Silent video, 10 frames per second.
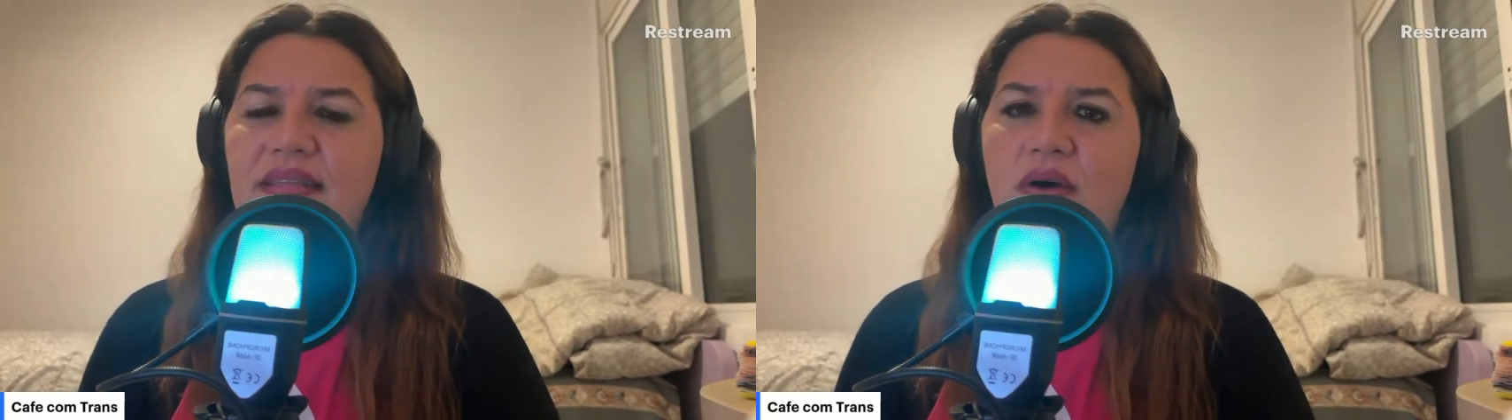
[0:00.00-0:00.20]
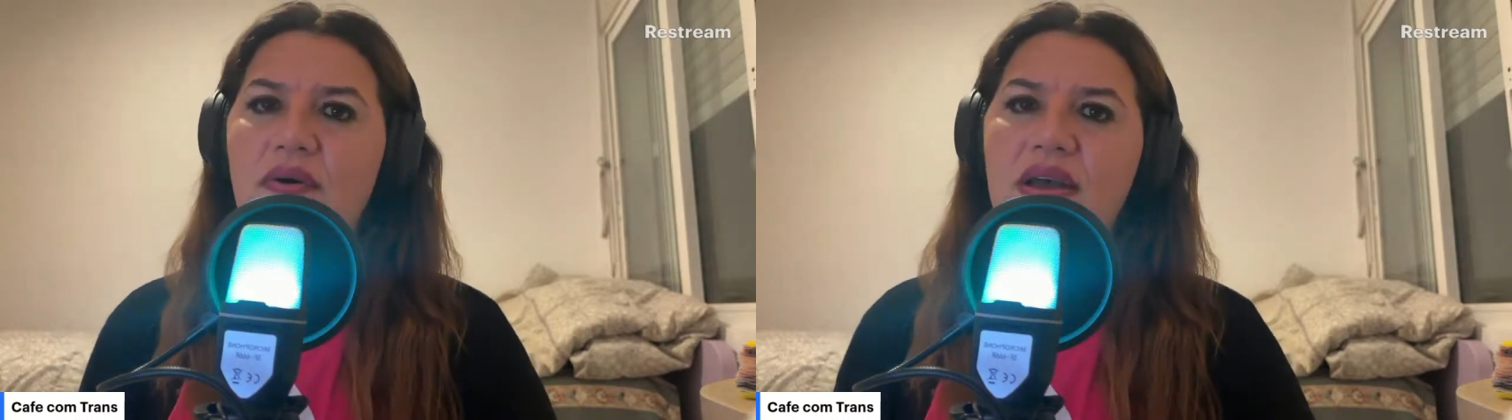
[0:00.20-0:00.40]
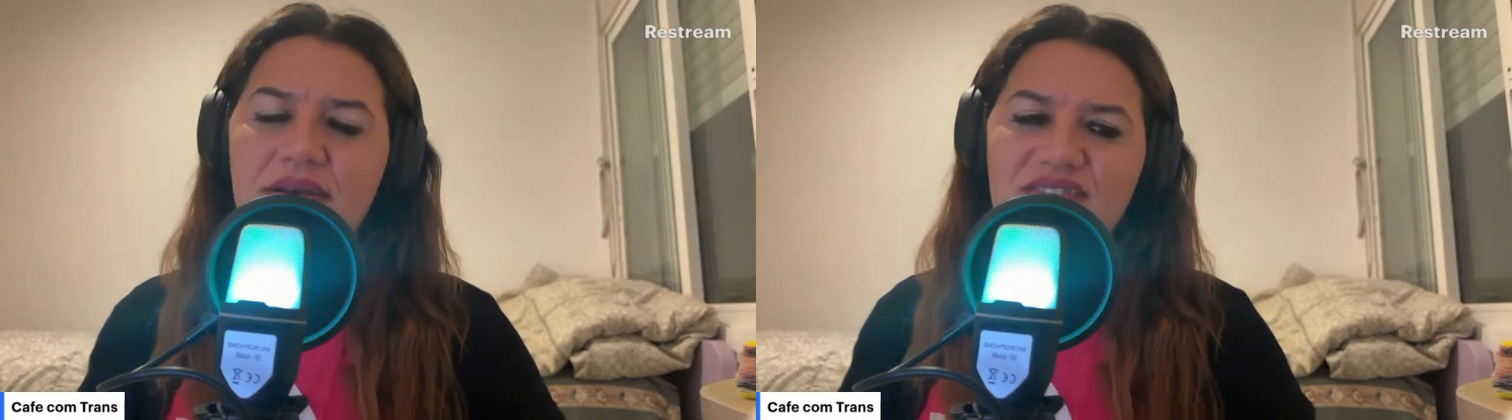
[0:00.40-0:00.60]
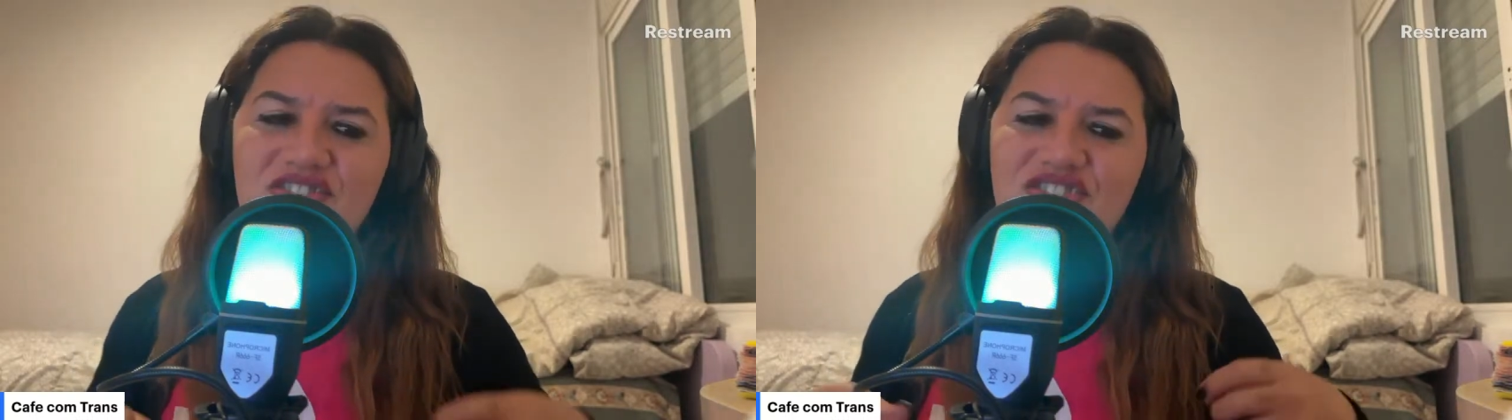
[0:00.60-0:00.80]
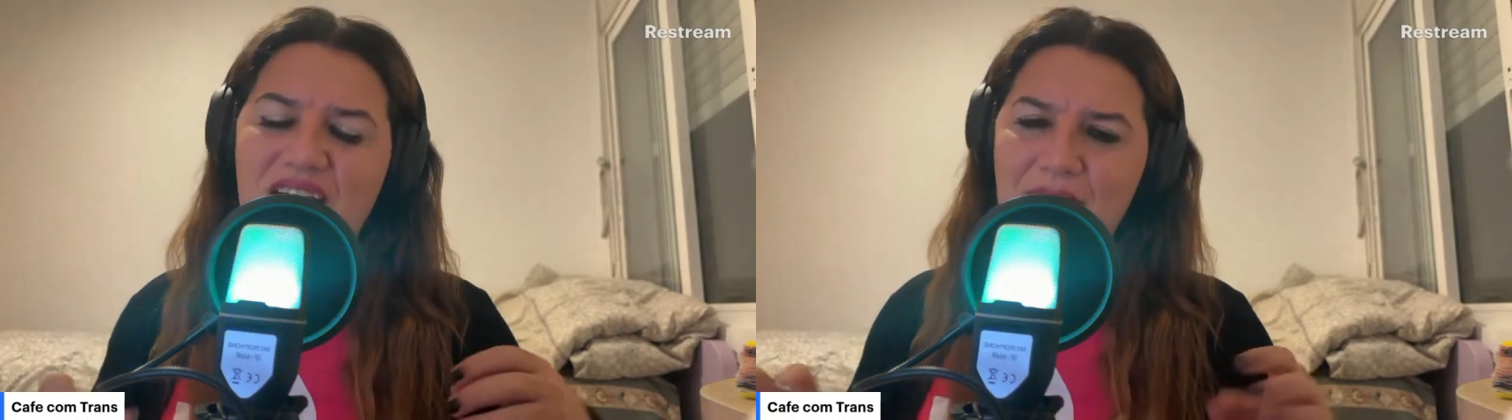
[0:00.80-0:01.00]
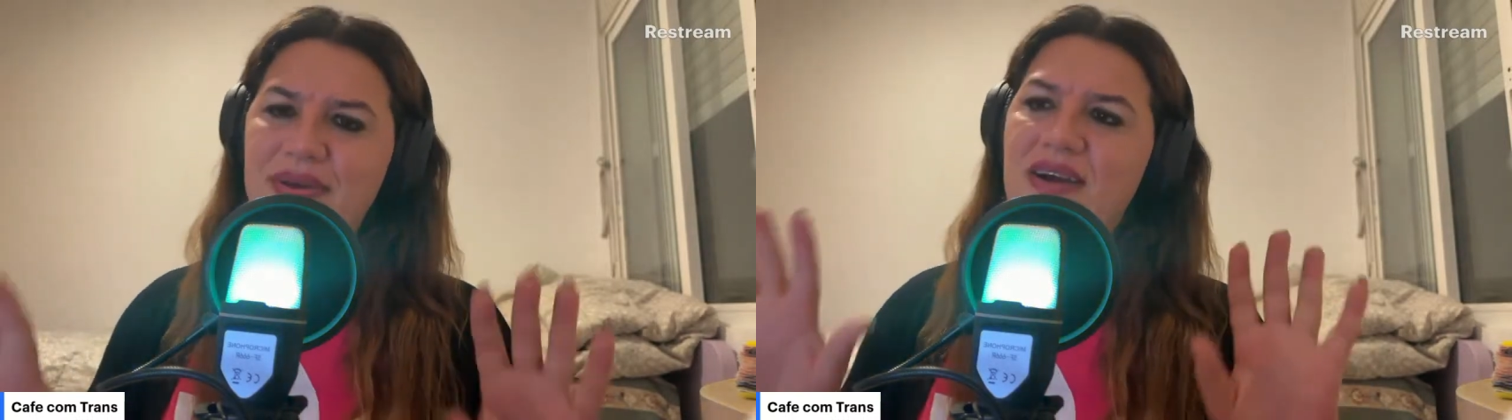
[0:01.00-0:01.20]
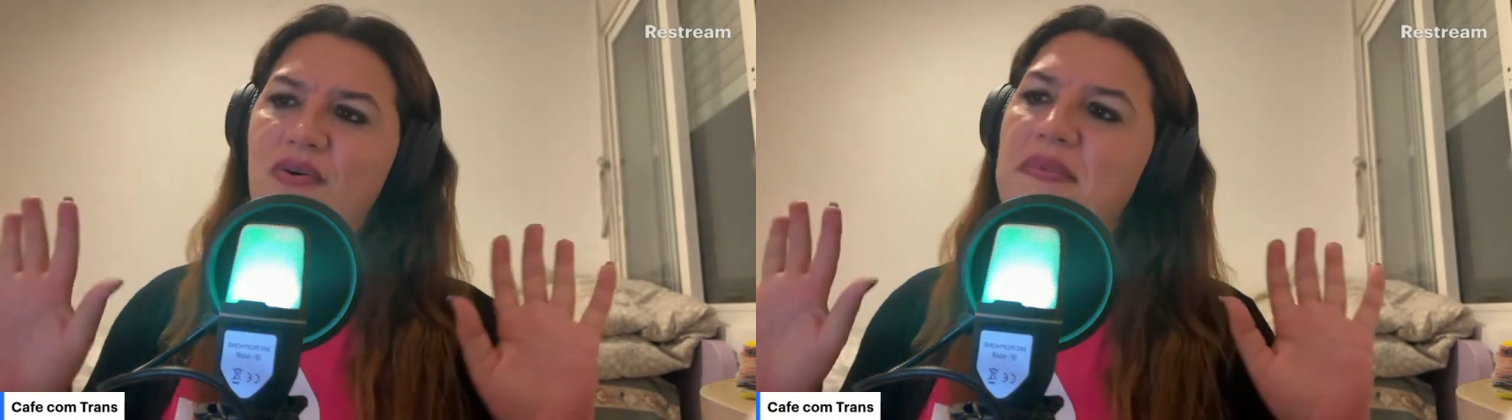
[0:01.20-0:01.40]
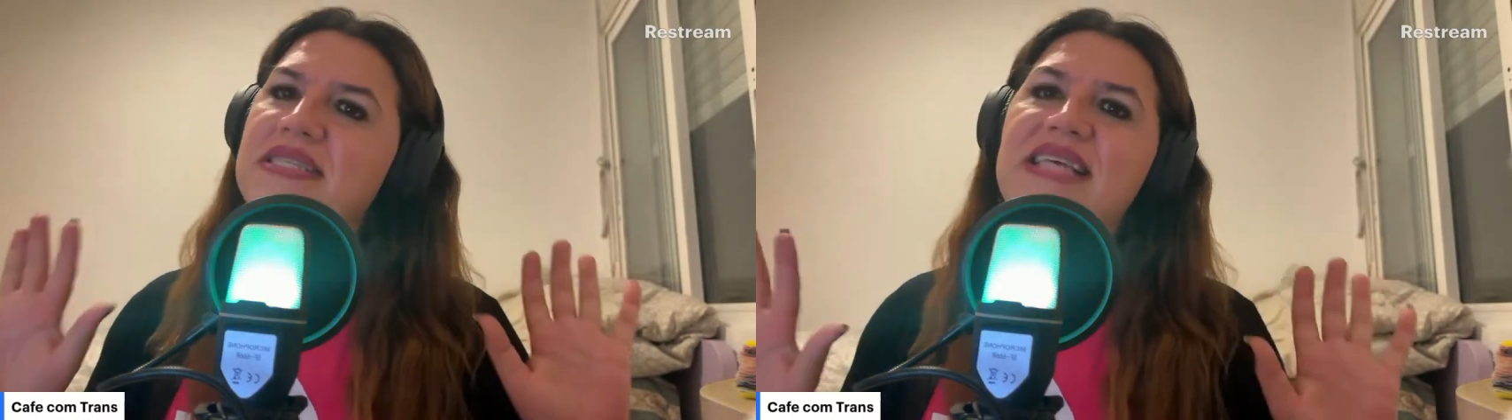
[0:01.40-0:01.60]
Então, já para
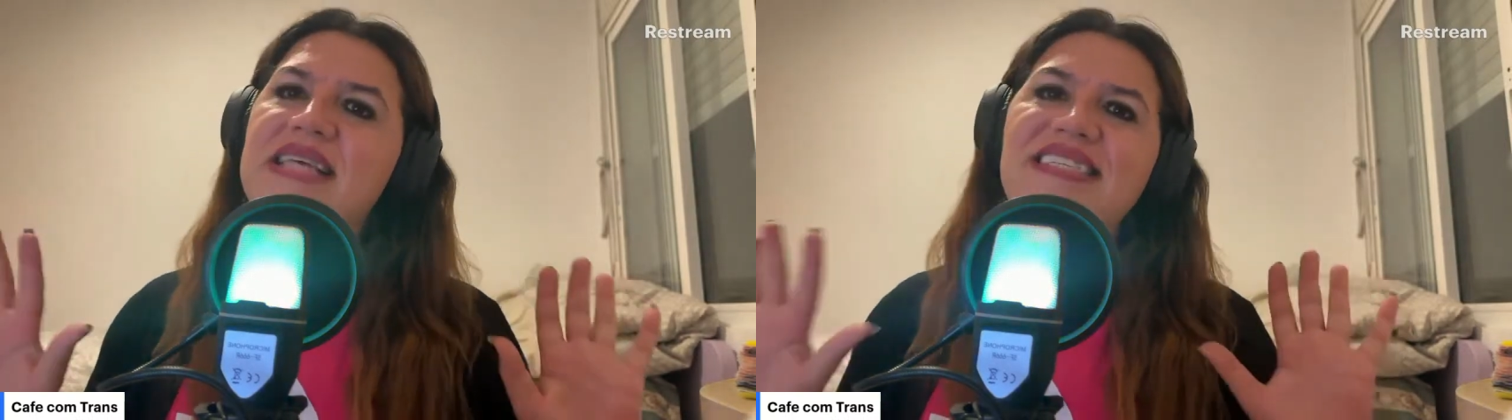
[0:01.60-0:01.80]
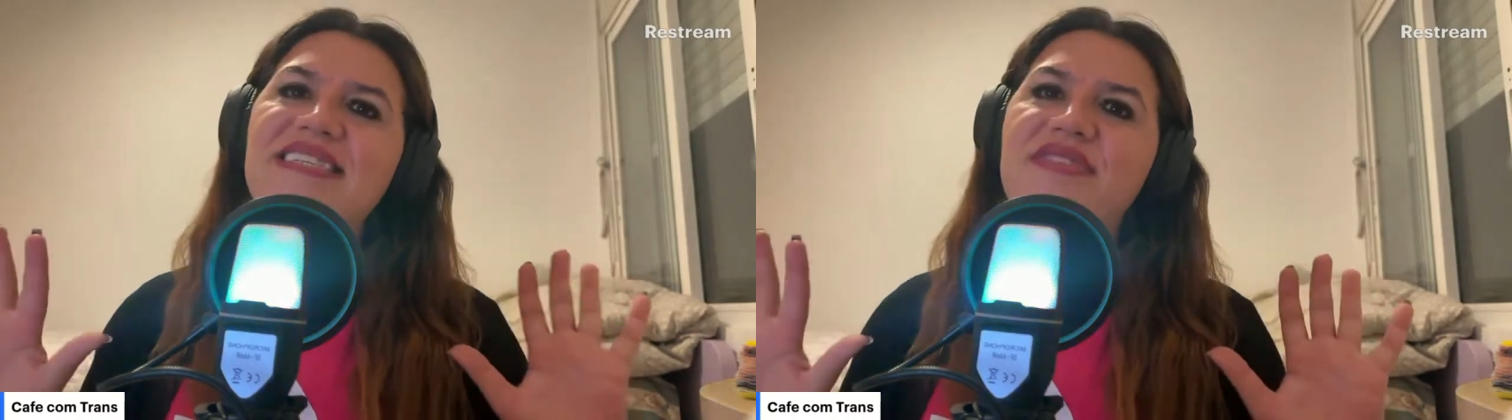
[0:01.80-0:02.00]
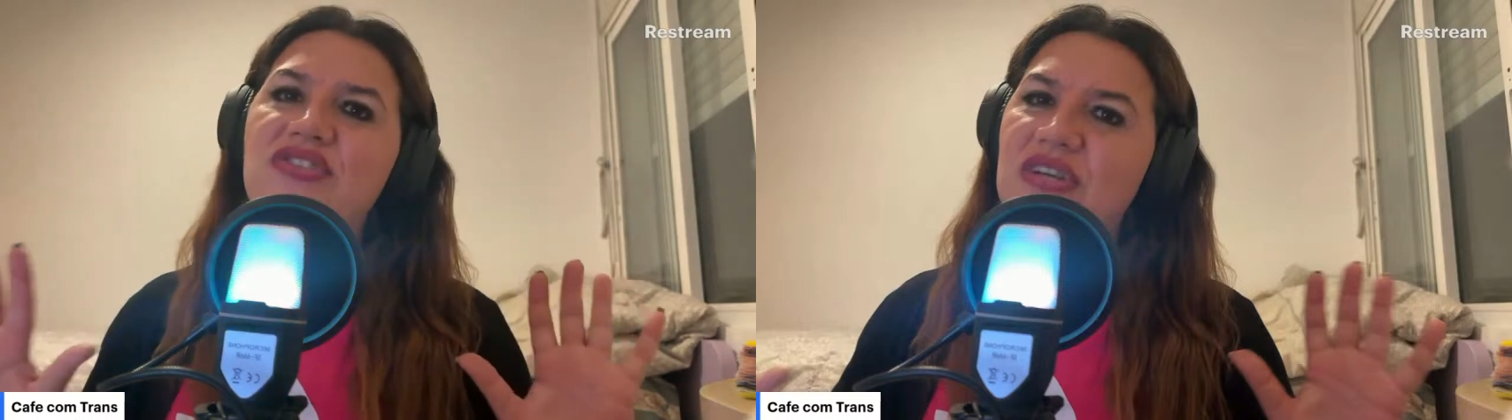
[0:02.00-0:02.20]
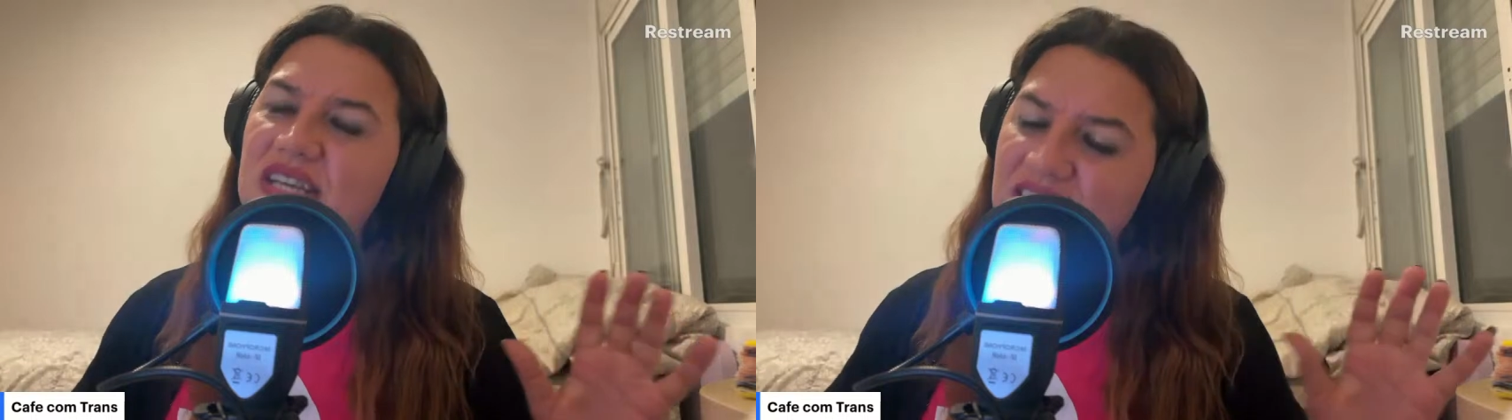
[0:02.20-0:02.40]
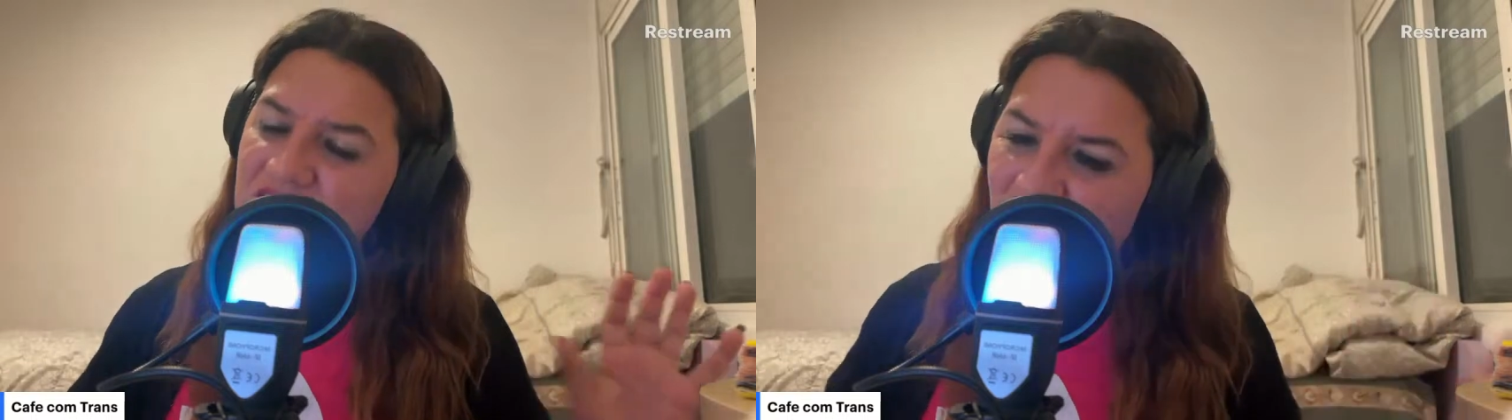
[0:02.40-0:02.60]
começar esse vídeo aqui,